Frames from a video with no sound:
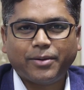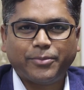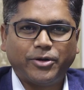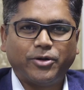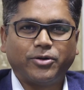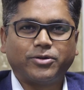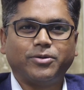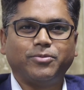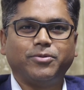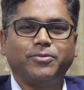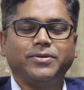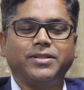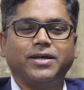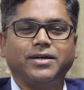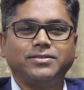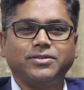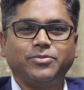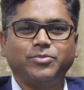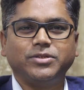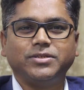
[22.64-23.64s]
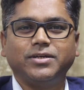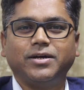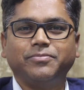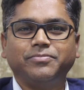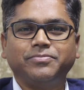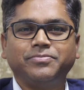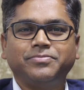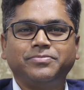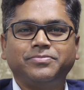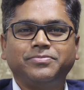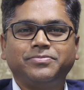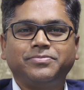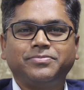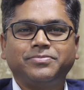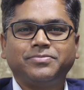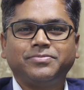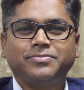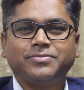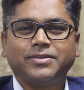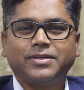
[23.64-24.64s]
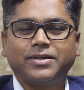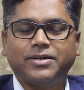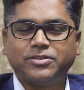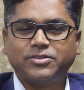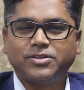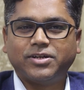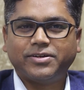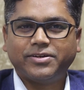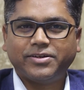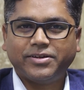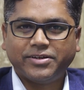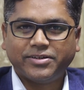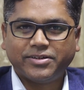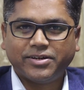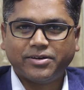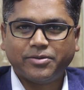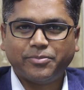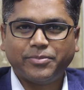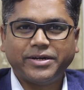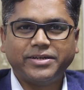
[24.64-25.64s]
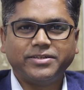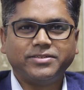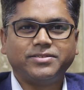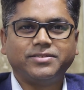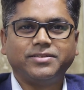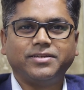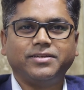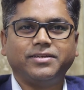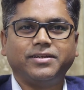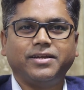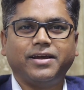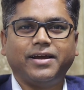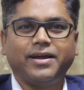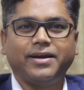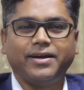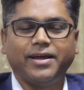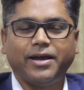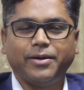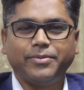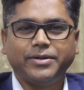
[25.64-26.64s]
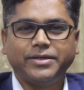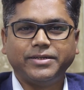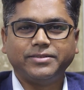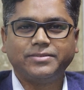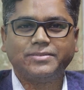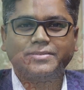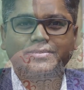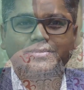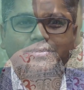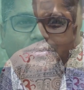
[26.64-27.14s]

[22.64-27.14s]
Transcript: আমি ডক্টর মোহাম্মদ আসিফ নিজাম কনসালটেন্ট ইন্টারনাল মেডিসিন অ্যান্ড ডায়াবেটিস